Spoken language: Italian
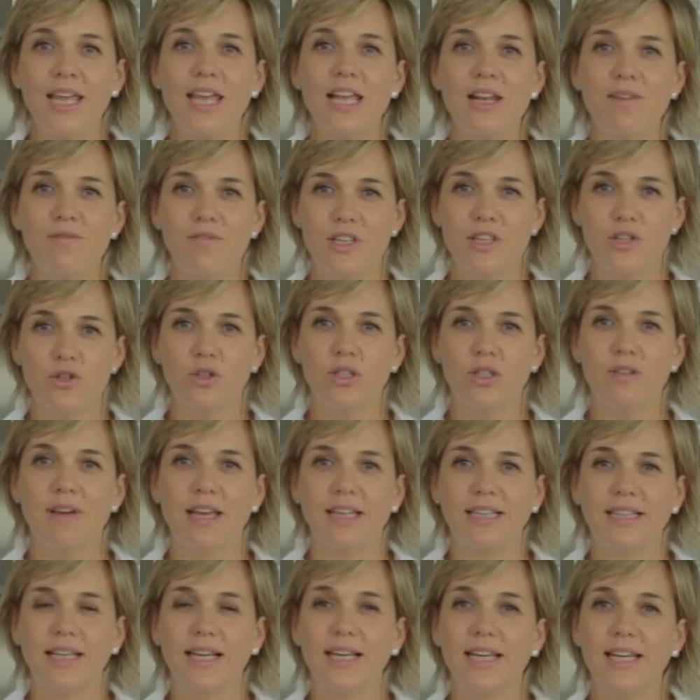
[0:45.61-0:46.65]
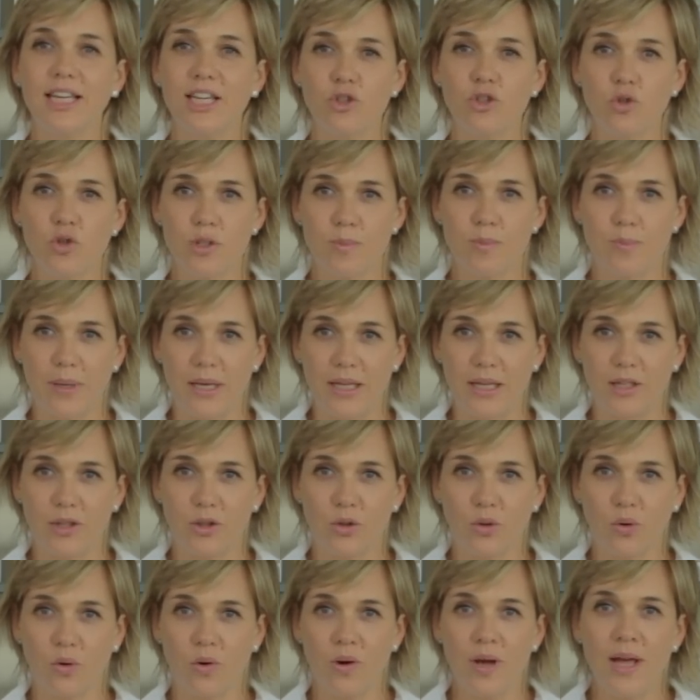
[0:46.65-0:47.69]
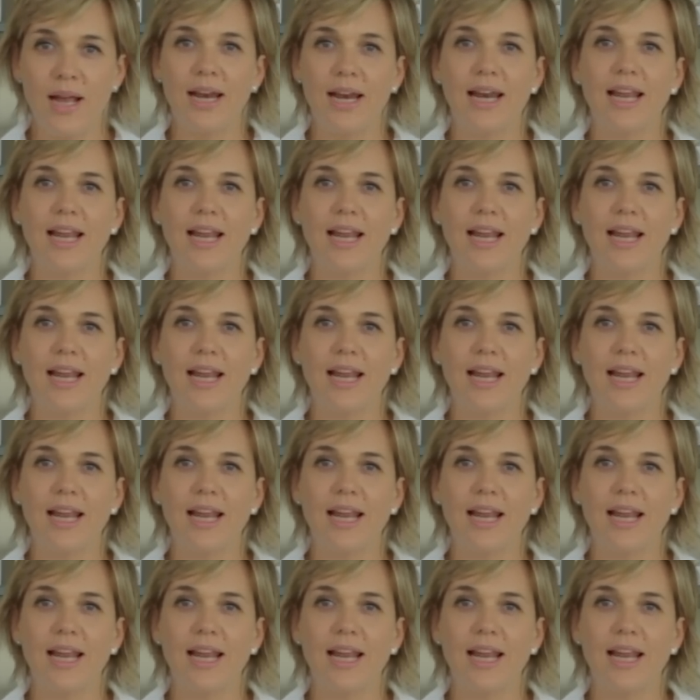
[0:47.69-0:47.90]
il viso diventa grigio e spento,